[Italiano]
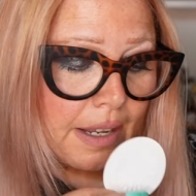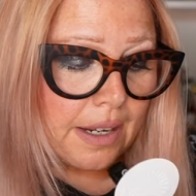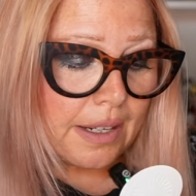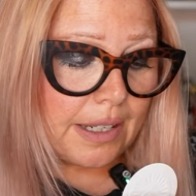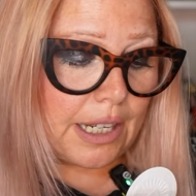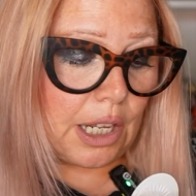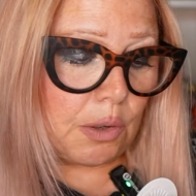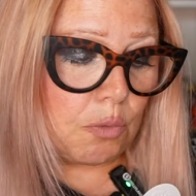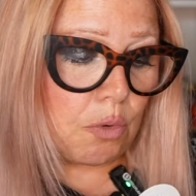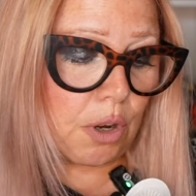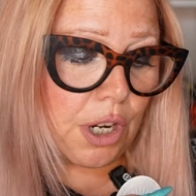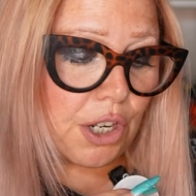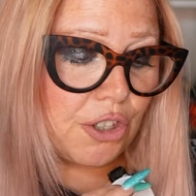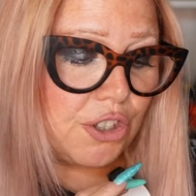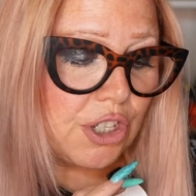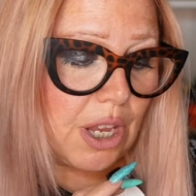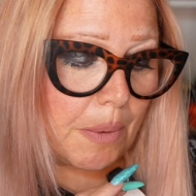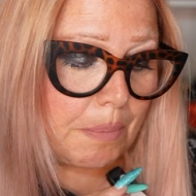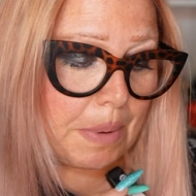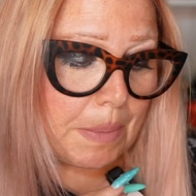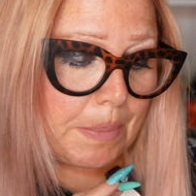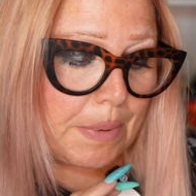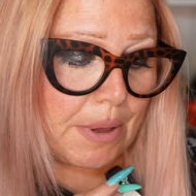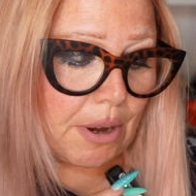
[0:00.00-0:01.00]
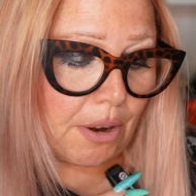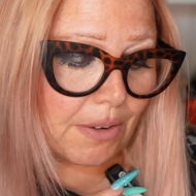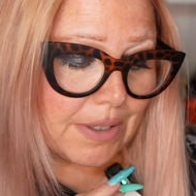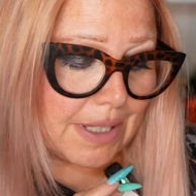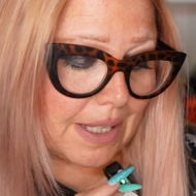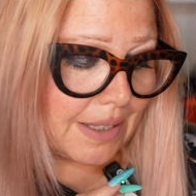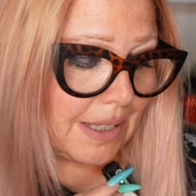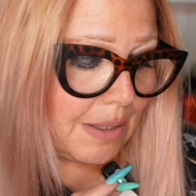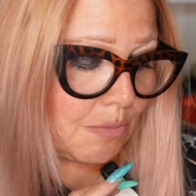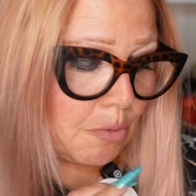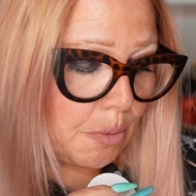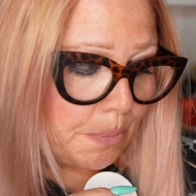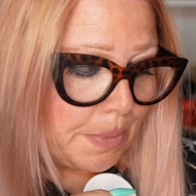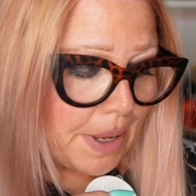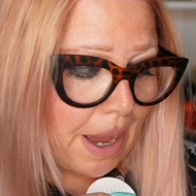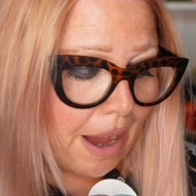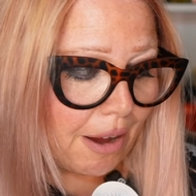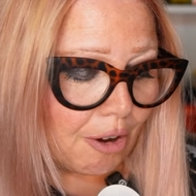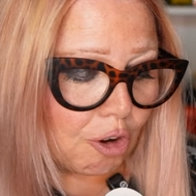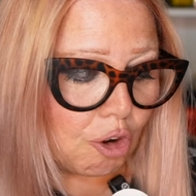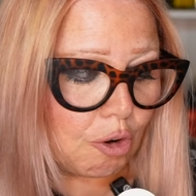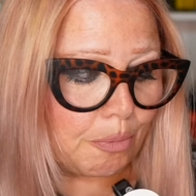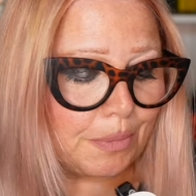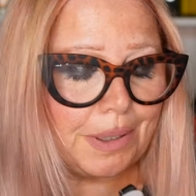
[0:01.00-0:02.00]
nel cuore c'è peperosa timo
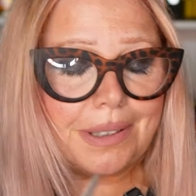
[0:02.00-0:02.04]
bianco,